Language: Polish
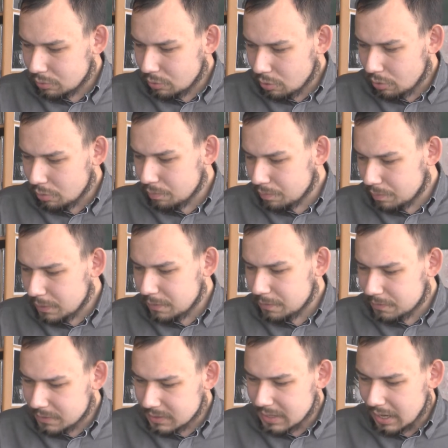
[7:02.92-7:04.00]
to by
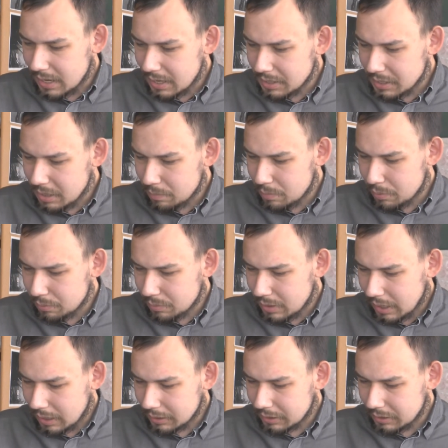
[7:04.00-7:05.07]
wcale nie był
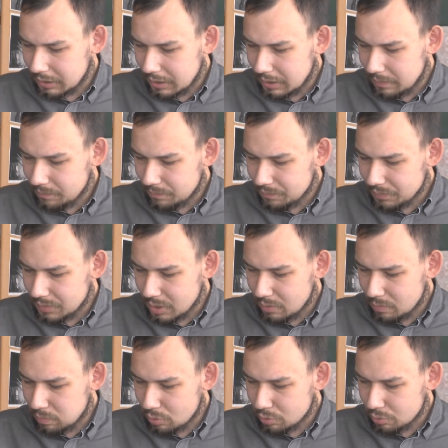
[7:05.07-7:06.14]
taki
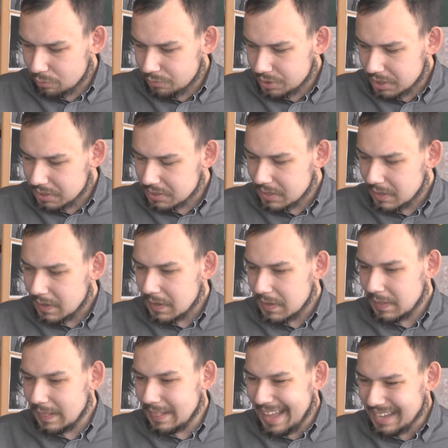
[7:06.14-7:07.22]
mm, podówczas
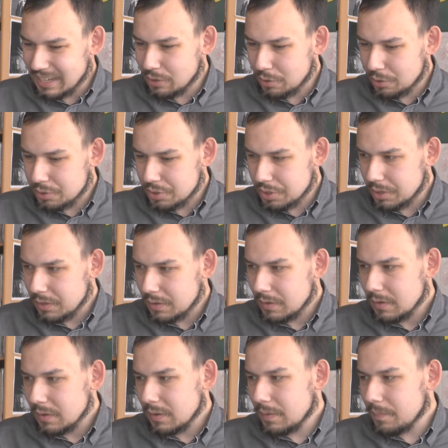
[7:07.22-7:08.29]
najgorszy.
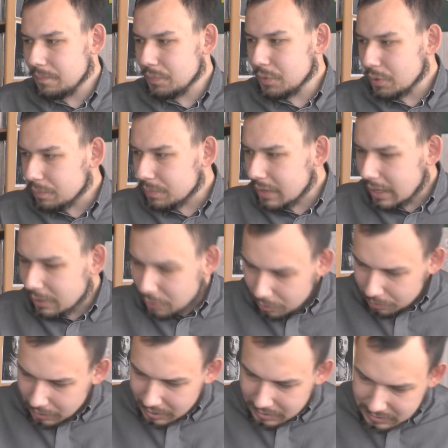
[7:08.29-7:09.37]
No,
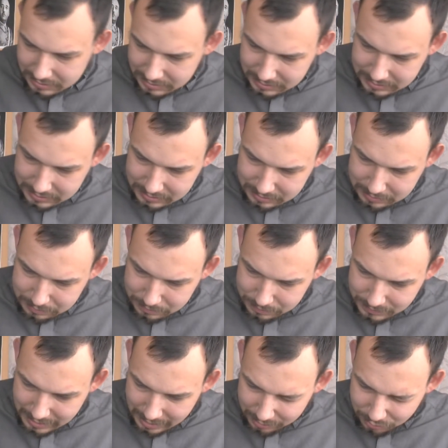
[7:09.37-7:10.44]
natomiast, y,
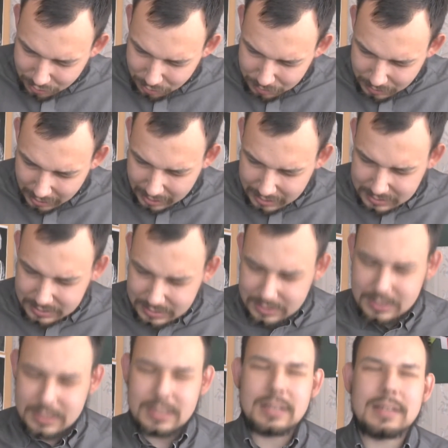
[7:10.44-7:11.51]

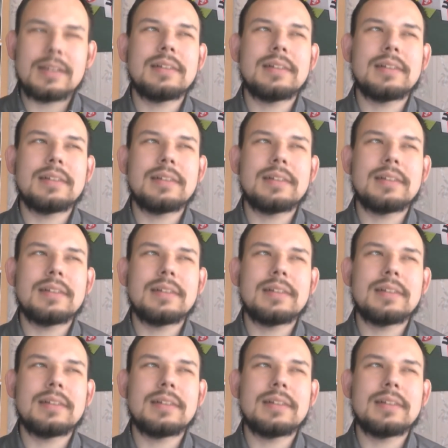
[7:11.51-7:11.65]
natomiast y,